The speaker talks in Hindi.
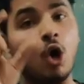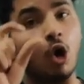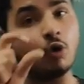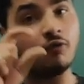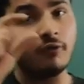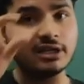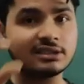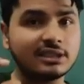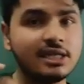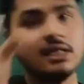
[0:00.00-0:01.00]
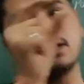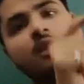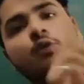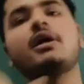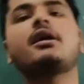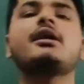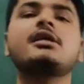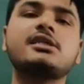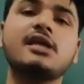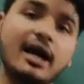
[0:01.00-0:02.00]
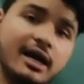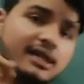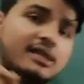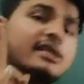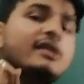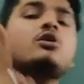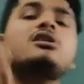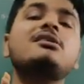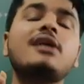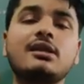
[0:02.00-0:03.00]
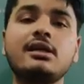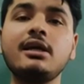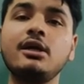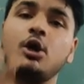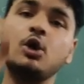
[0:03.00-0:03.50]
और उन वर्ड्स की यूनिट आनी चाहिए अगर ये तीनों चीजें आती हैं